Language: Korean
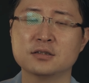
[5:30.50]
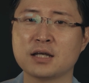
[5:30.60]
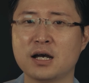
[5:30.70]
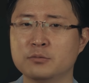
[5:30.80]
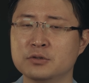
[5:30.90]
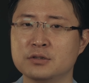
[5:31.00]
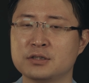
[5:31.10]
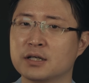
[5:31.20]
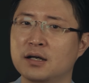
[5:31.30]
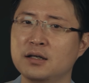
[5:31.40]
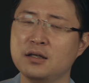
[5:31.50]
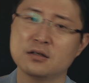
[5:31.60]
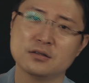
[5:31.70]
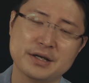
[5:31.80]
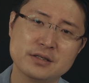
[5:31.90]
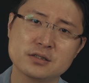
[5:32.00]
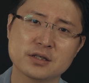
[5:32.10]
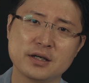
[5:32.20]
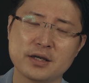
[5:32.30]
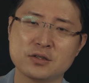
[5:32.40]
그 다음은 제가
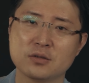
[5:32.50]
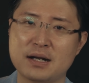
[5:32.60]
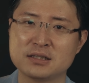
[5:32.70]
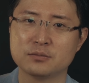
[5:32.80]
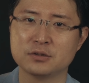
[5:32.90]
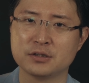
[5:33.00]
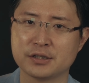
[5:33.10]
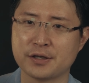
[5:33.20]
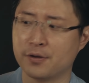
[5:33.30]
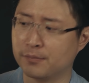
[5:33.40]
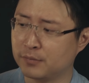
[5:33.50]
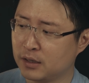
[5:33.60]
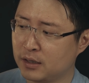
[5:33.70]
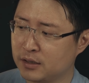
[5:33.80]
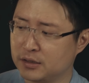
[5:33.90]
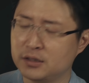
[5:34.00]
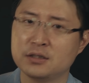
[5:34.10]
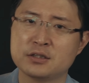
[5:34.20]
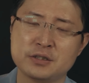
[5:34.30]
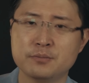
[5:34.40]
렌즈에 대해서 말씀을 드릴게요.
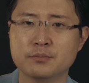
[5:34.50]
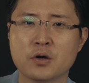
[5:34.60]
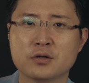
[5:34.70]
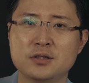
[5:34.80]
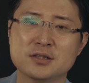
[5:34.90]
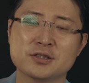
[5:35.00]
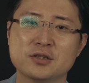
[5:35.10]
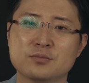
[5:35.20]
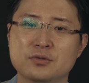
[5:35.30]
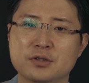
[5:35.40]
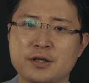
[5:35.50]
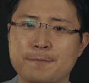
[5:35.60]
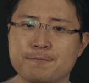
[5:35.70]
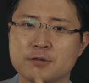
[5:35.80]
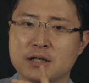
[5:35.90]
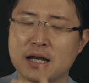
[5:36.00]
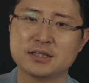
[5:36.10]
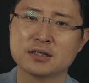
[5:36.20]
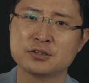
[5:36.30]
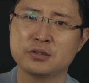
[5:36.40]
이 짐벌을 치는 분들이
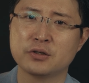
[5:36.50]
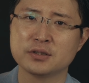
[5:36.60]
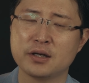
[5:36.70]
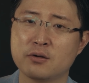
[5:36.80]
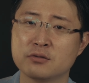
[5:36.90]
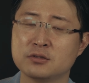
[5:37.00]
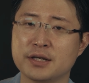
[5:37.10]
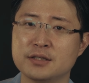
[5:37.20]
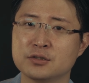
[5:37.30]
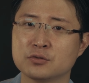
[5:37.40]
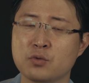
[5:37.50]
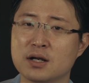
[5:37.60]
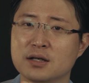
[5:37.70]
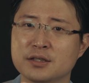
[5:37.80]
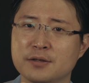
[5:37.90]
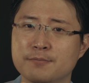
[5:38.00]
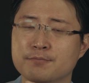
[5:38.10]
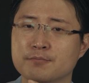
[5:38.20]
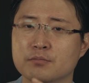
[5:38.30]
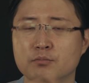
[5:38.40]
가장 즐겨 사용하는 렌즈 화각이
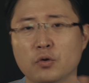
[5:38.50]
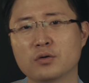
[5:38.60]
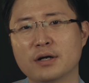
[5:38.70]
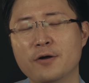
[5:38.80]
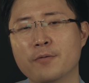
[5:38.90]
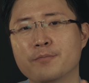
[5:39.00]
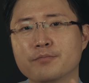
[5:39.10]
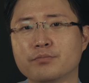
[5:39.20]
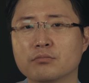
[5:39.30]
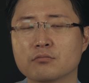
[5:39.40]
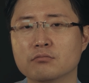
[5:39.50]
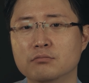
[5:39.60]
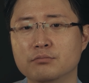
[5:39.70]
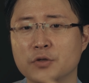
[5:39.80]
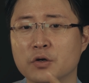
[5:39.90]
뭘까요? 음,